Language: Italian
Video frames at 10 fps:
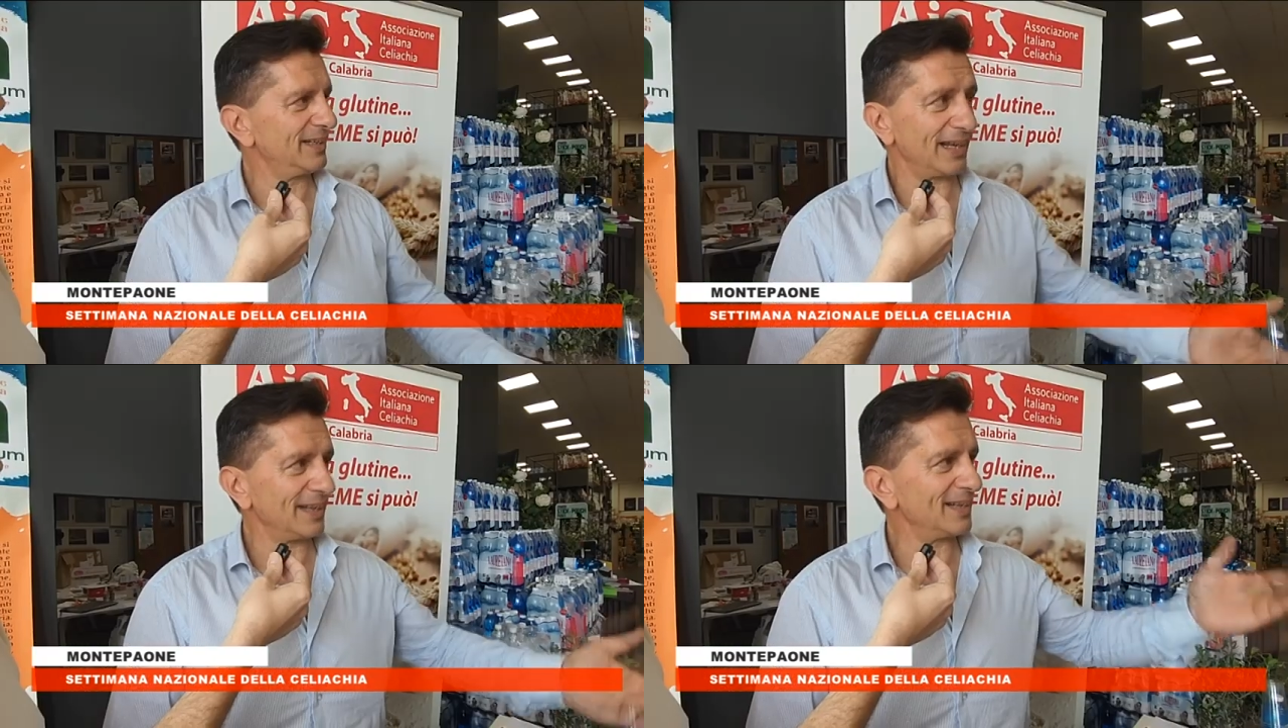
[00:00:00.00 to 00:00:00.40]

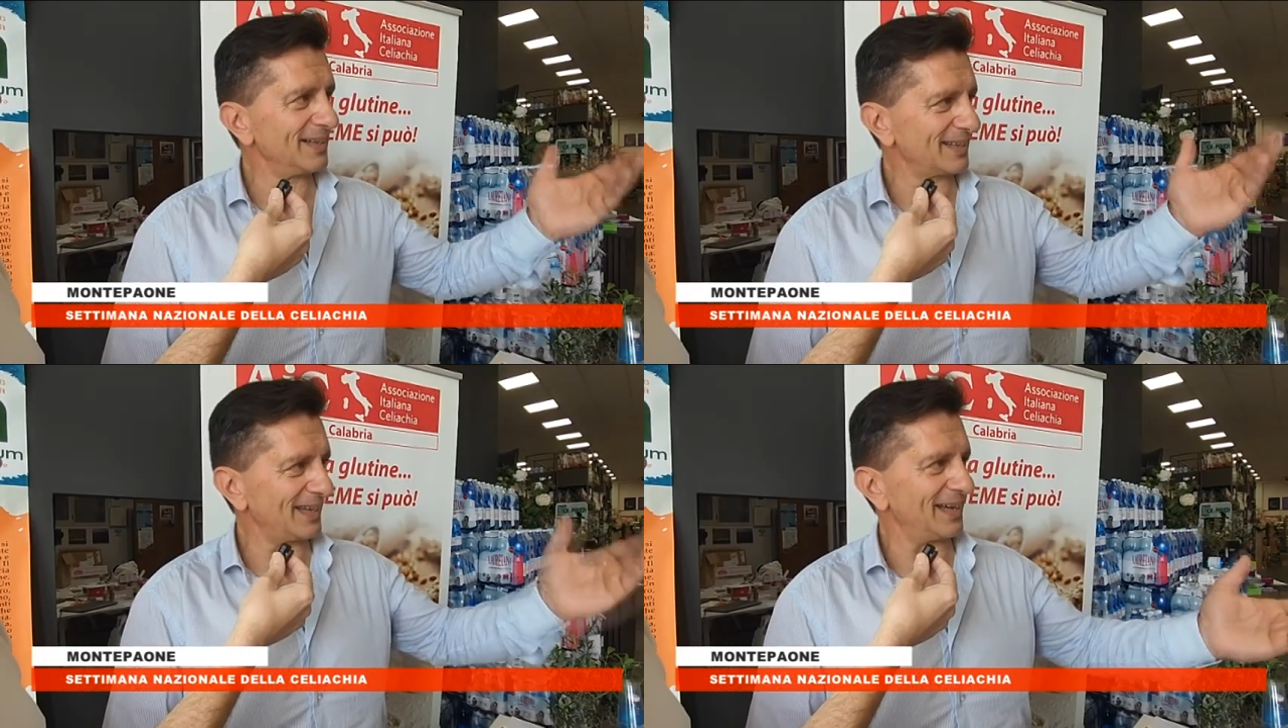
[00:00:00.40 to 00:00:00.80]

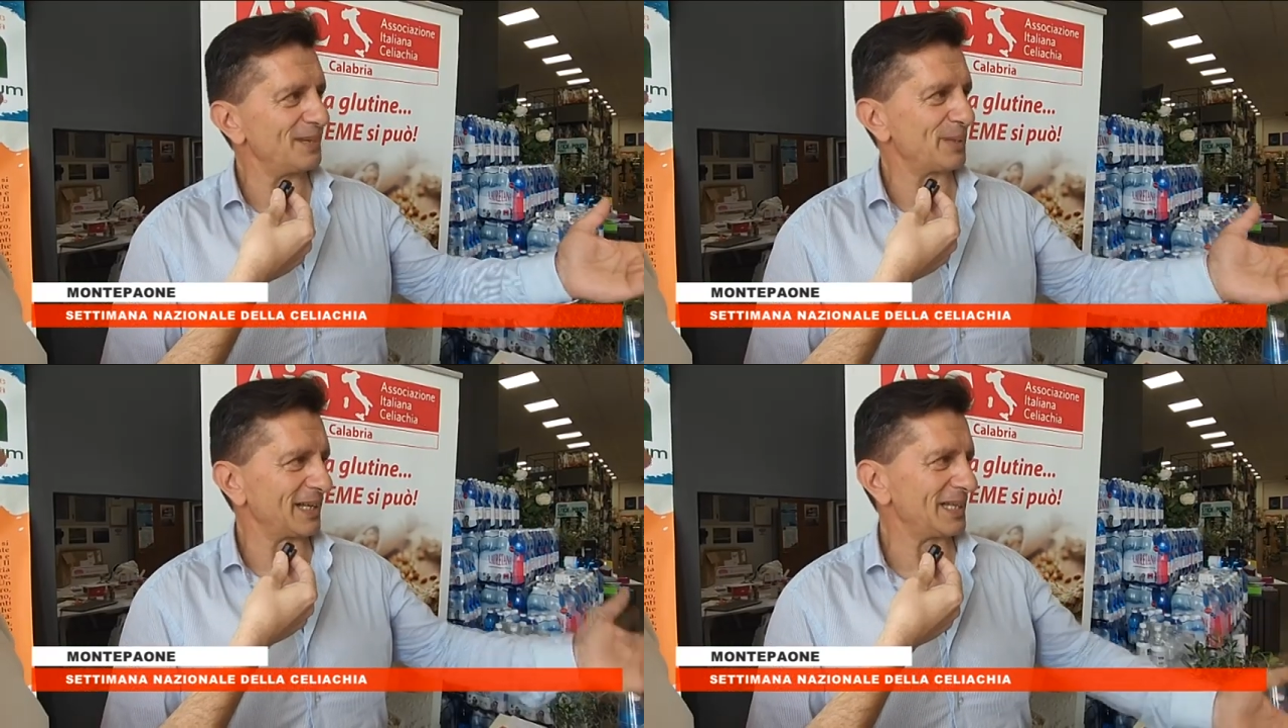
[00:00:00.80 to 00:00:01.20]
Irene
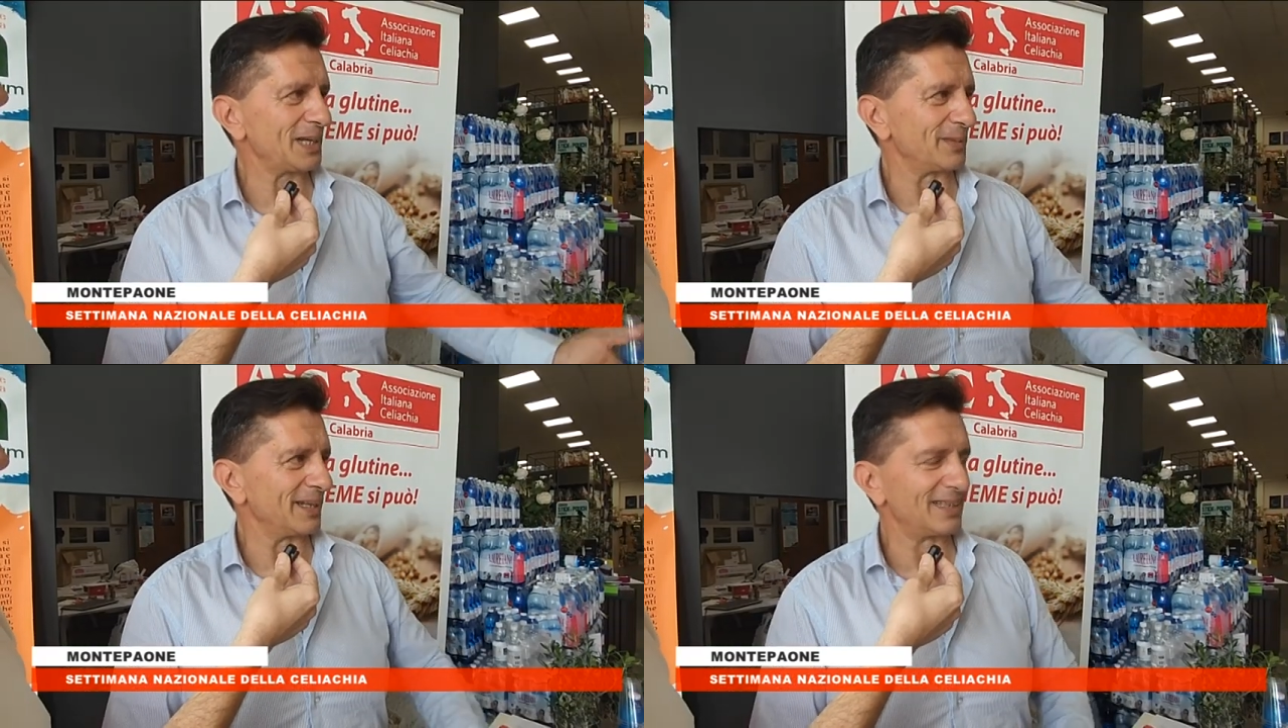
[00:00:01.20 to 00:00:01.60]
che
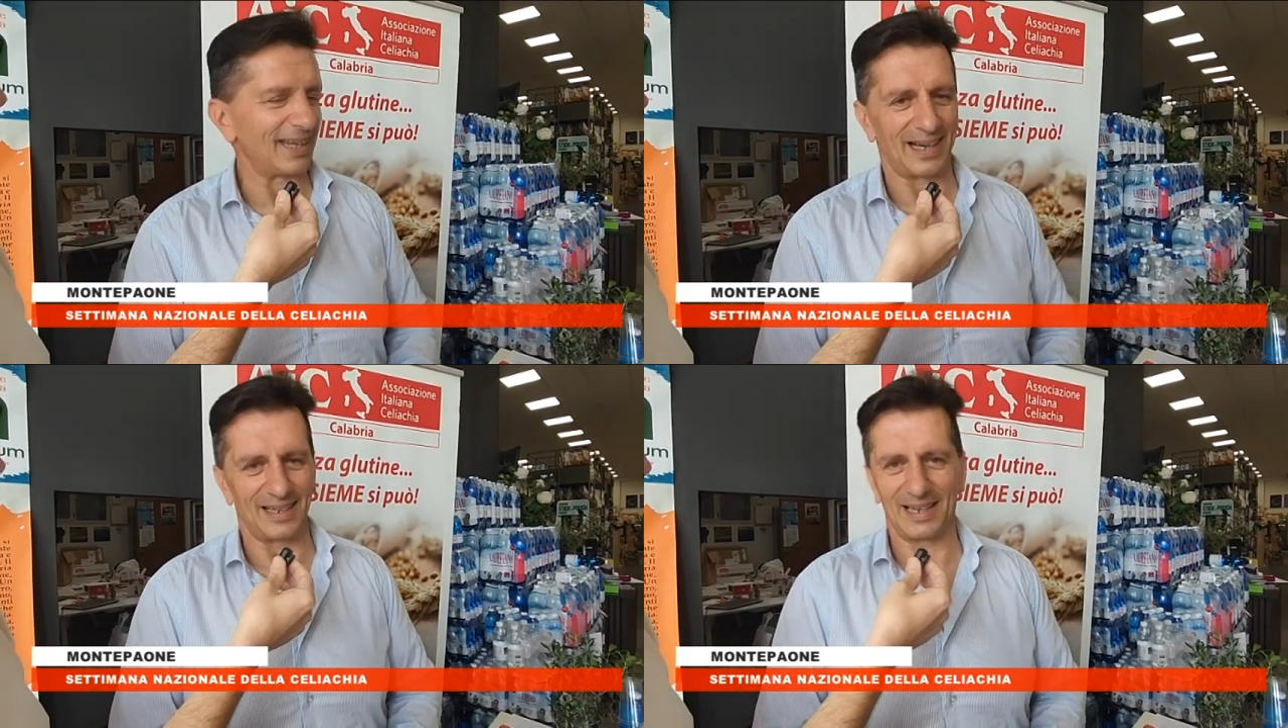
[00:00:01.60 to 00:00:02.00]

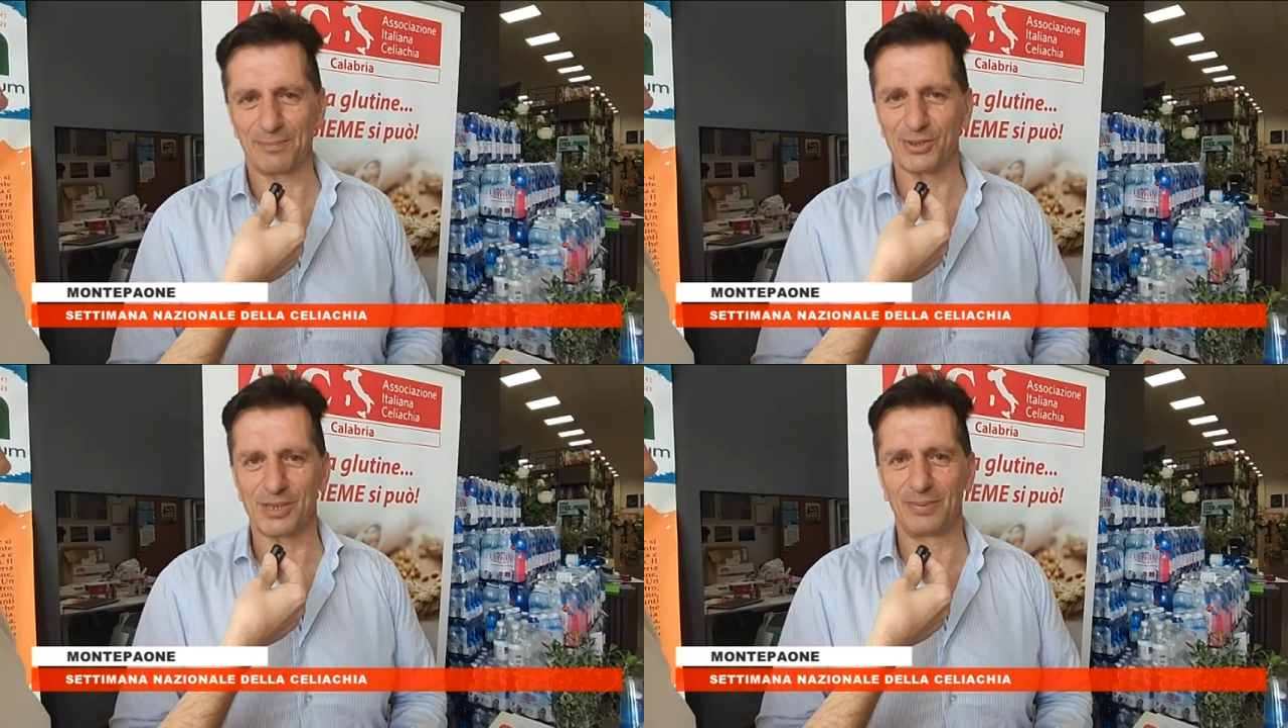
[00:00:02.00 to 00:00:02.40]
praticamente ha
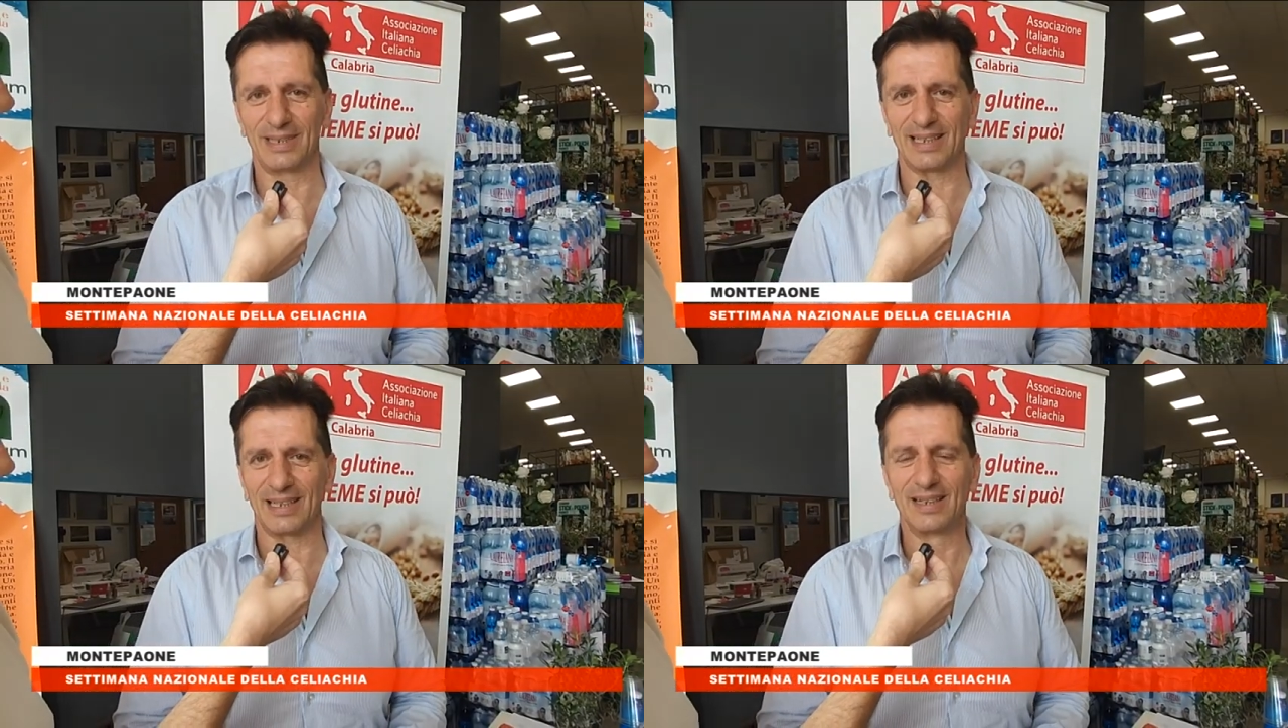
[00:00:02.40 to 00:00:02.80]
la
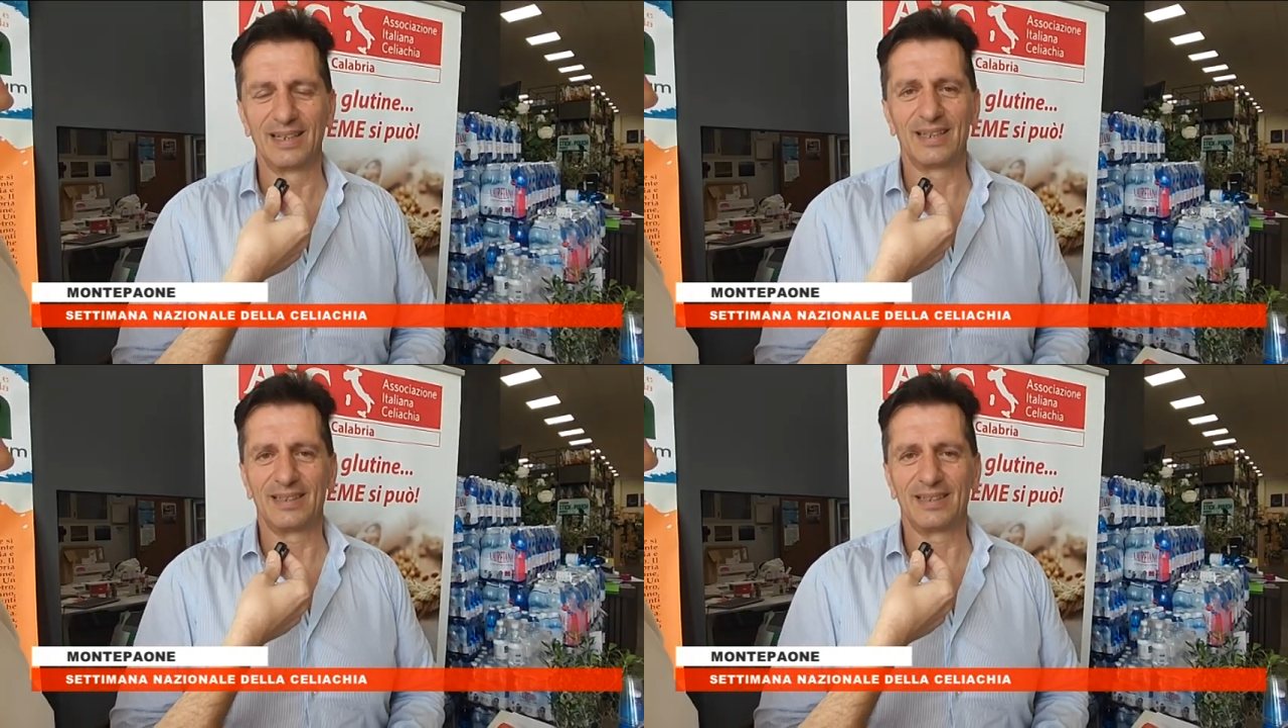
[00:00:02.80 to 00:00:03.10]
possibilità